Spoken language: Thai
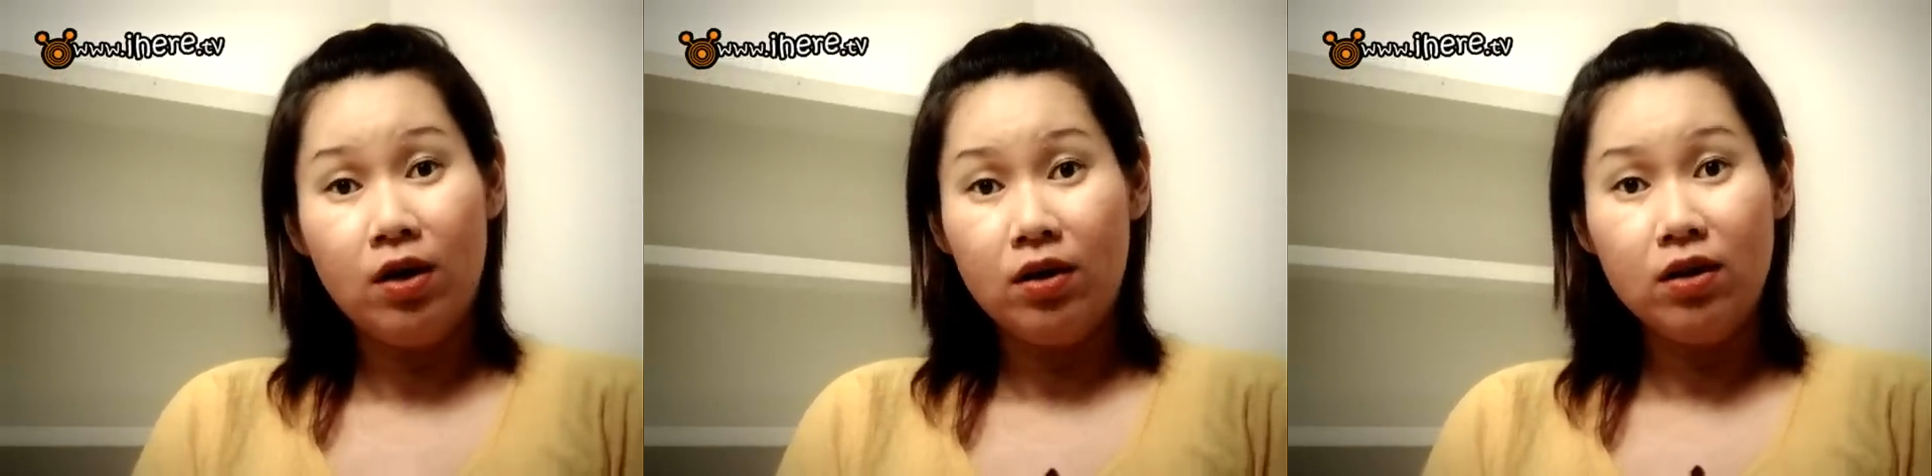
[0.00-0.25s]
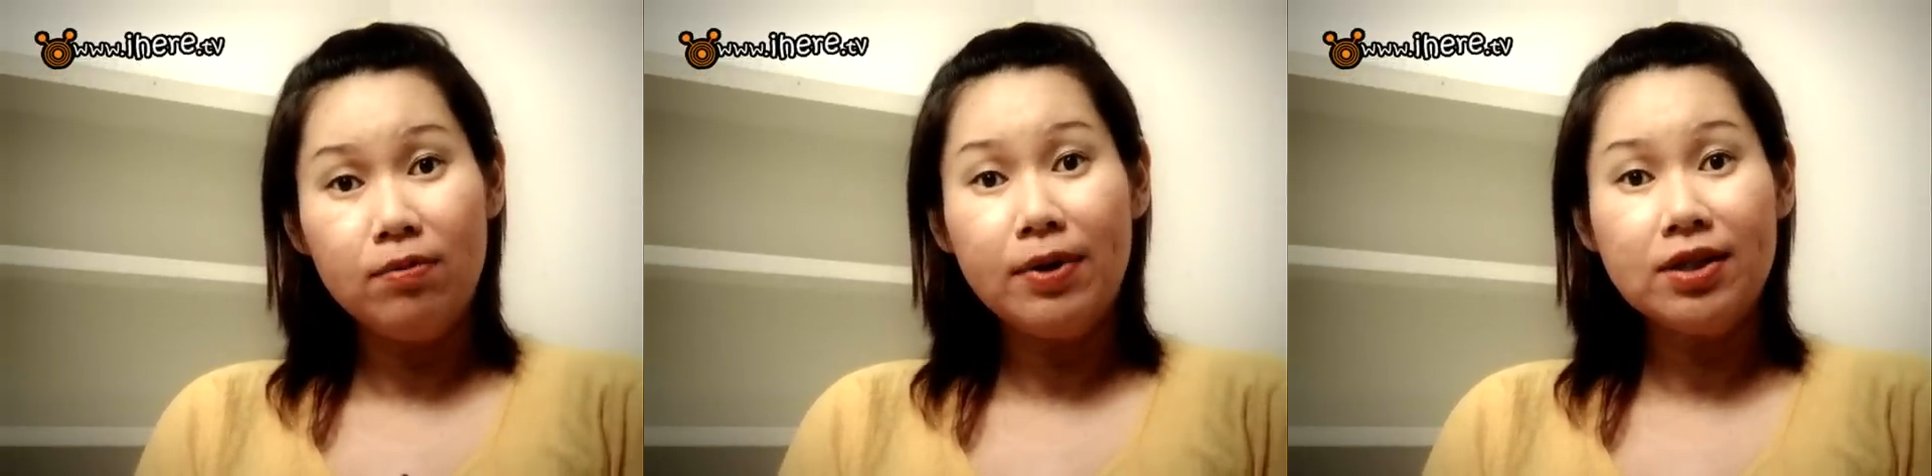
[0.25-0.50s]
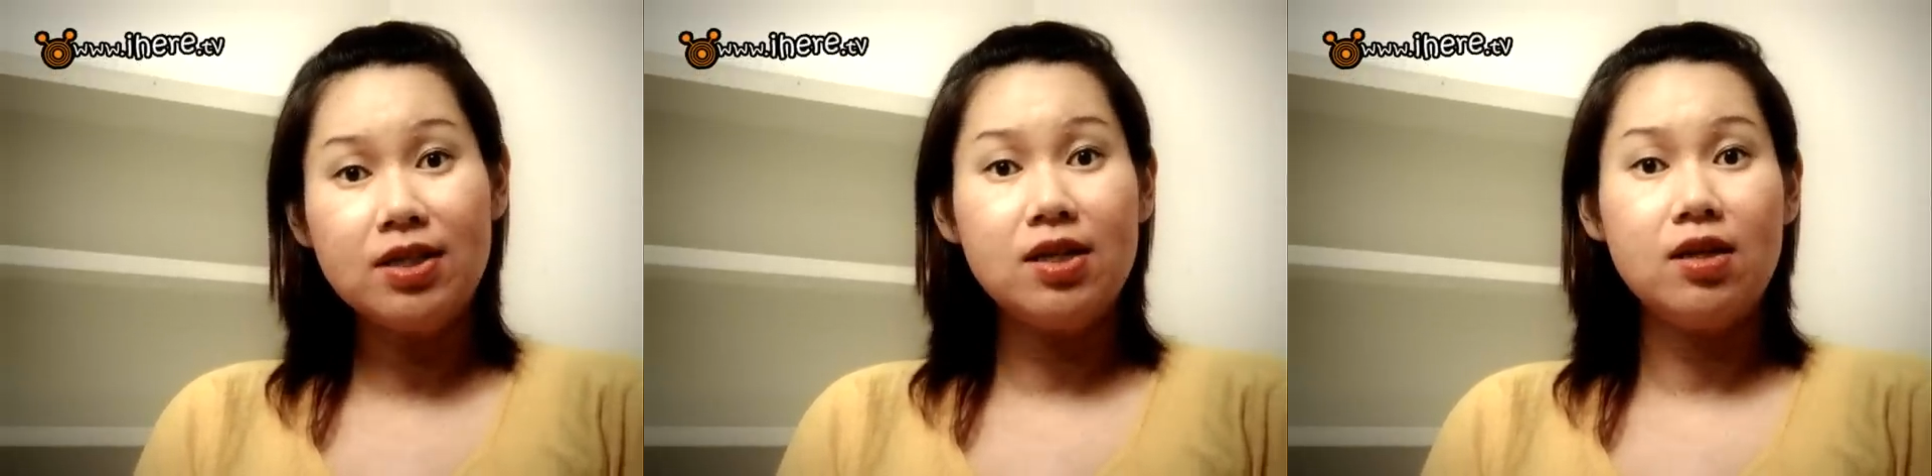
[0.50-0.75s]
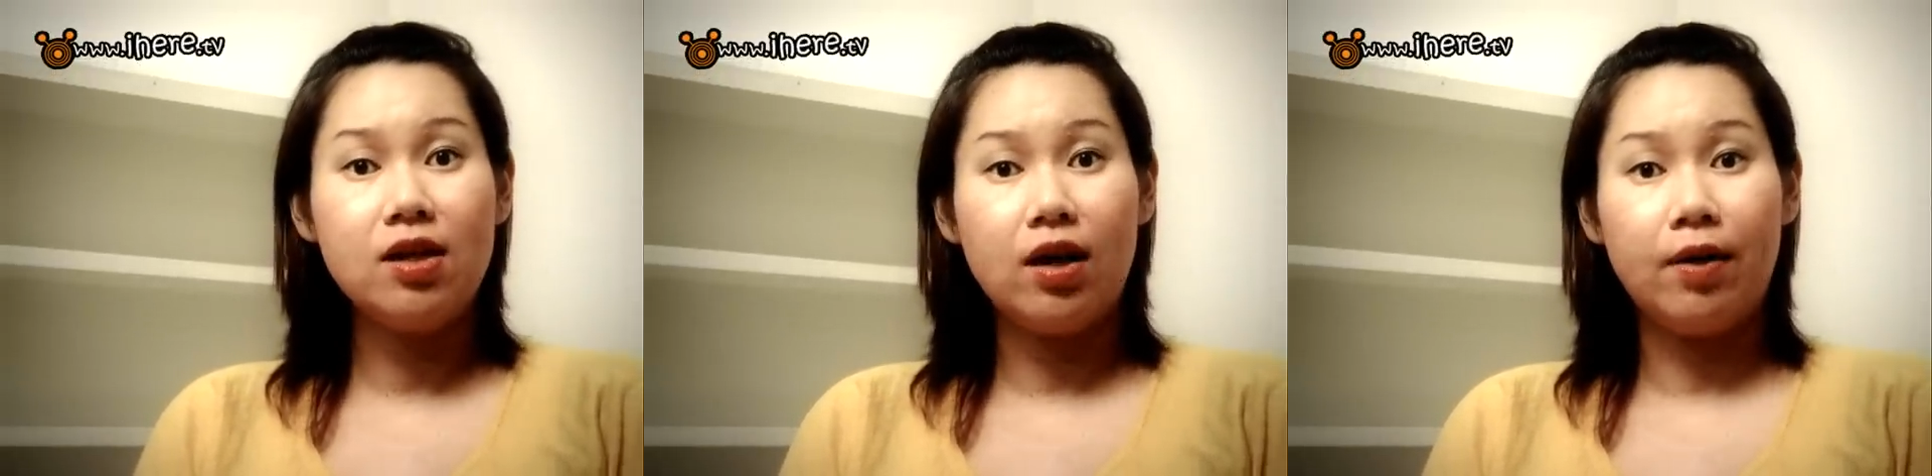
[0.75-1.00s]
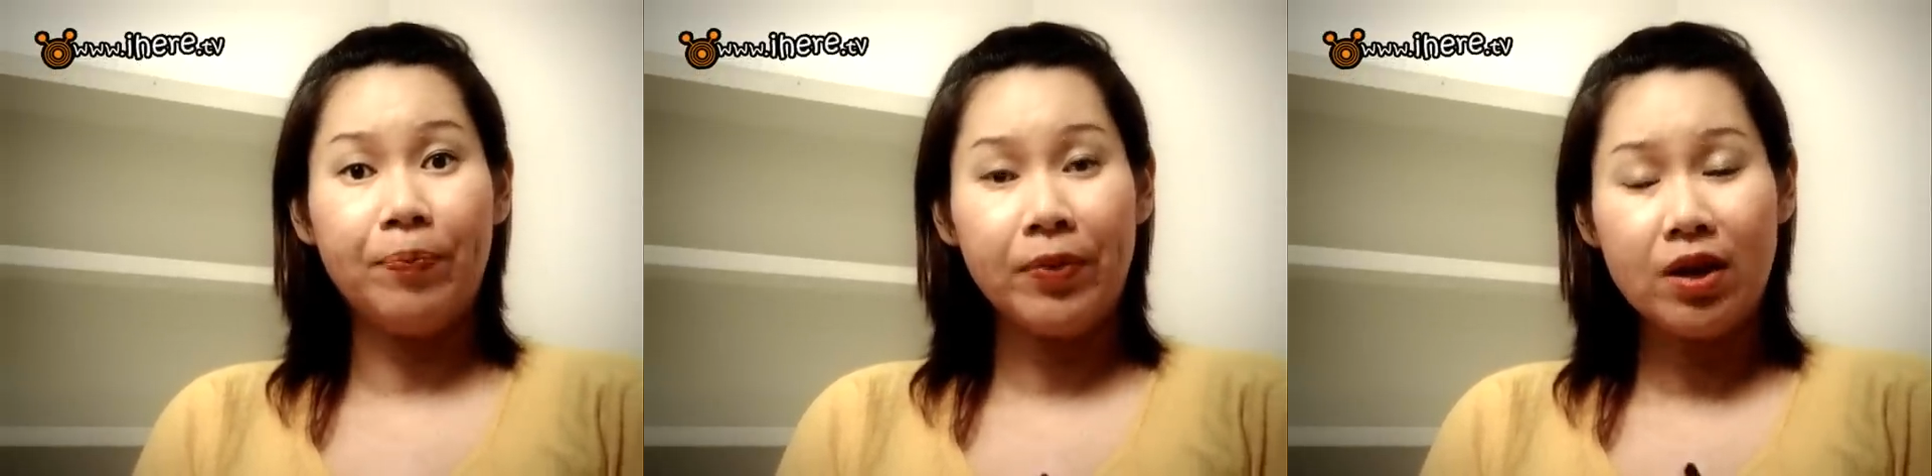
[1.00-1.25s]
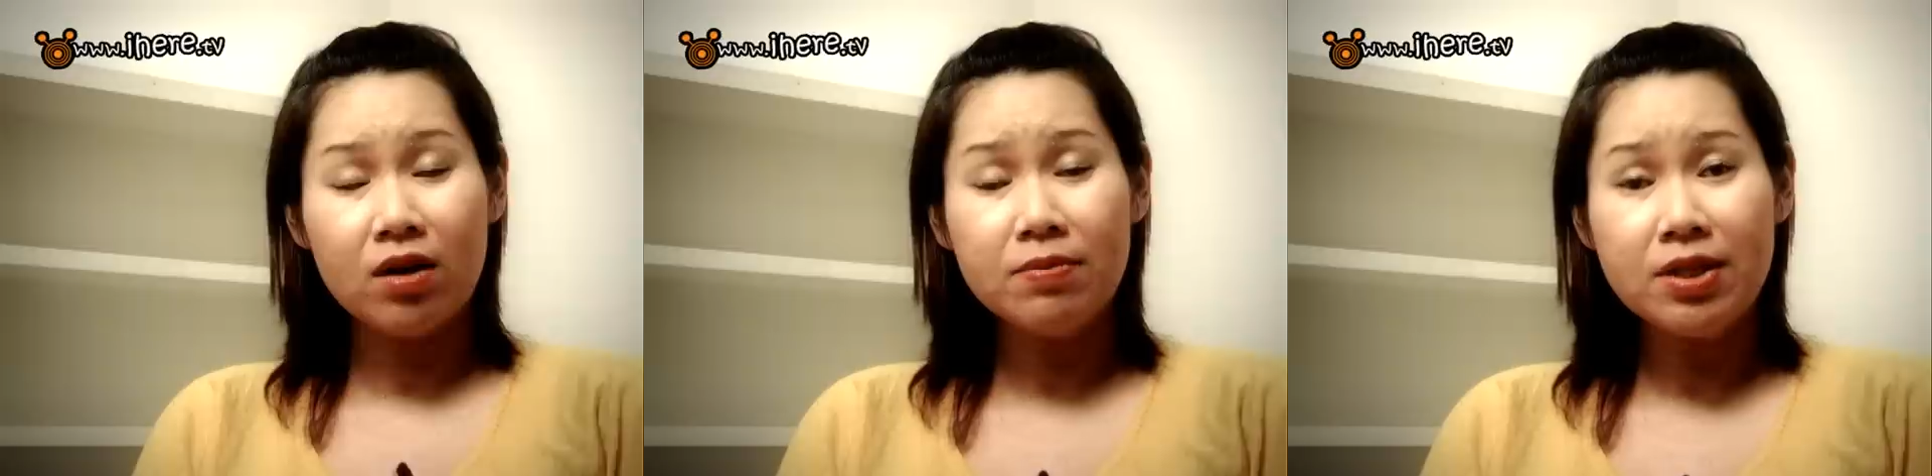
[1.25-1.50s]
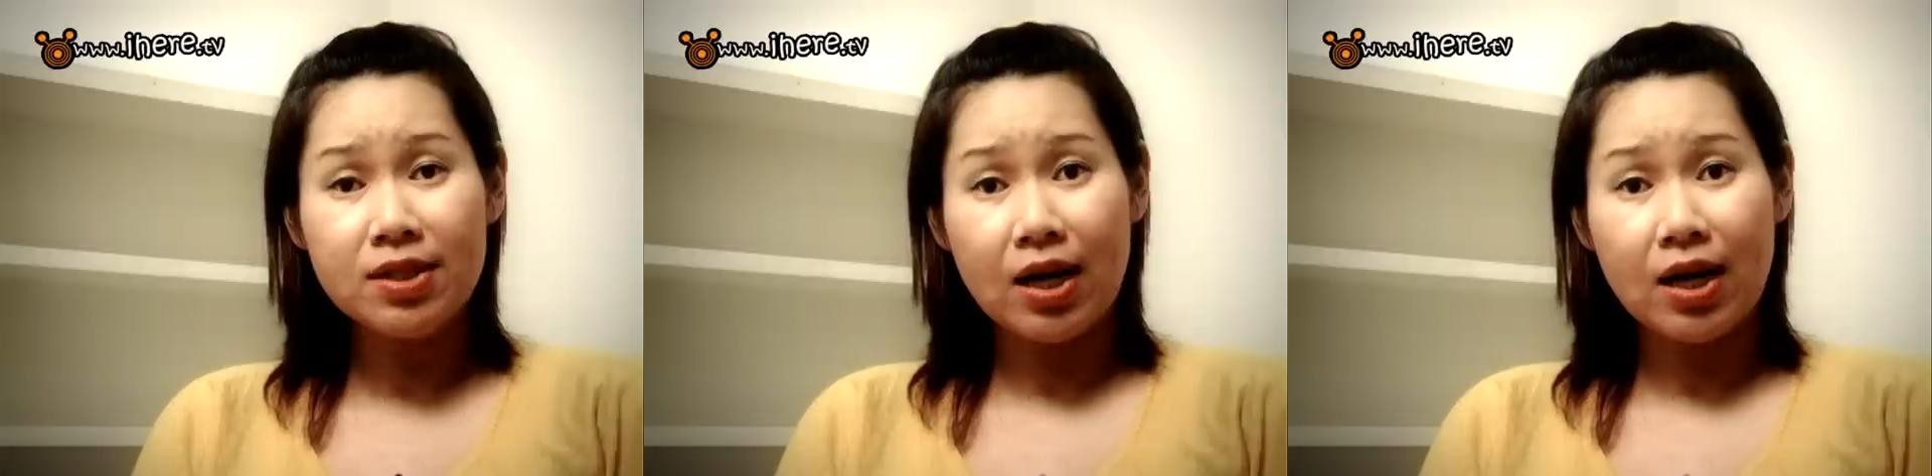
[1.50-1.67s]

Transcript: หรือบางทีเนี่ยถ้าไม่